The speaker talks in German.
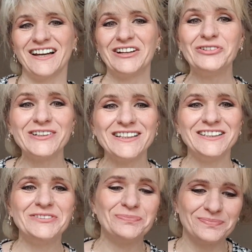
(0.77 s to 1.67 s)
Hallo ihr
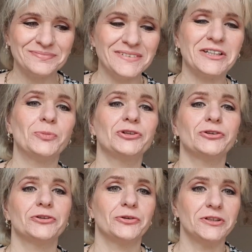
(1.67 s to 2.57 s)
Lieben, ich
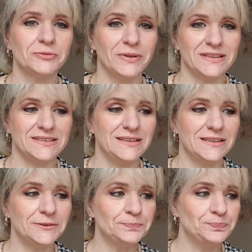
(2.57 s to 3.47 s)
möchte euch heute mal
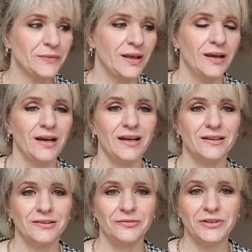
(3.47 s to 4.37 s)
erzählen,
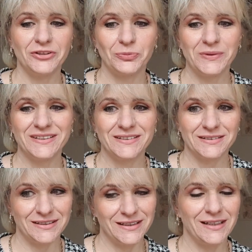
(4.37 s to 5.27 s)
äh, wie es
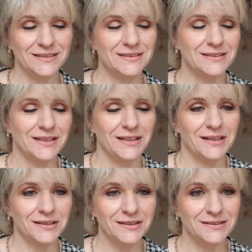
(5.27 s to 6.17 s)
mir in der letzten Zeit
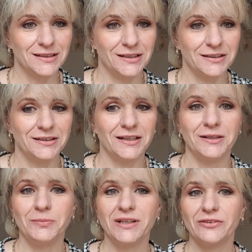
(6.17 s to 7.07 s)
ergangen ist. Ich hatte eine
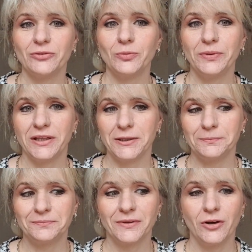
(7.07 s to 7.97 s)
Gallenblasen-OP
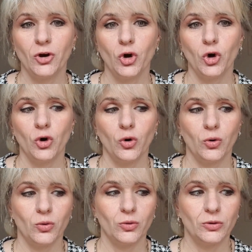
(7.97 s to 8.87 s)

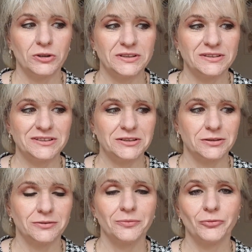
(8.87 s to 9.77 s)

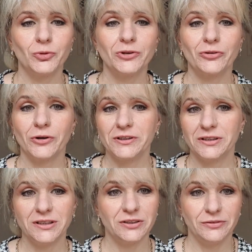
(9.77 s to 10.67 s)
und würde es heute
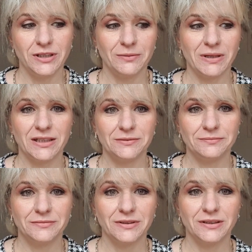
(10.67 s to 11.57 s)
nicht wieder machen.
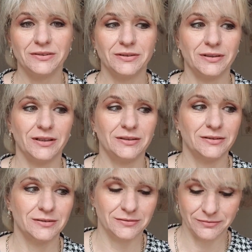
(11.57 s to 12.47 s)
Ich
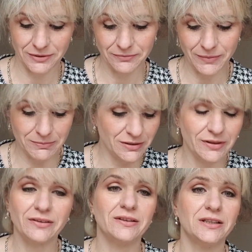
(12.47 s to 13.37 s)
hätte, bei mir
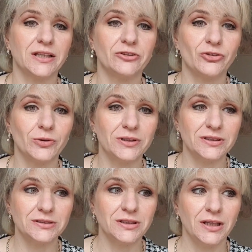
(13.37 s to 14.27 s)
war sie nicht
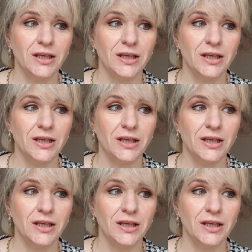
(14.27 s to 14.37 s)
entzündet.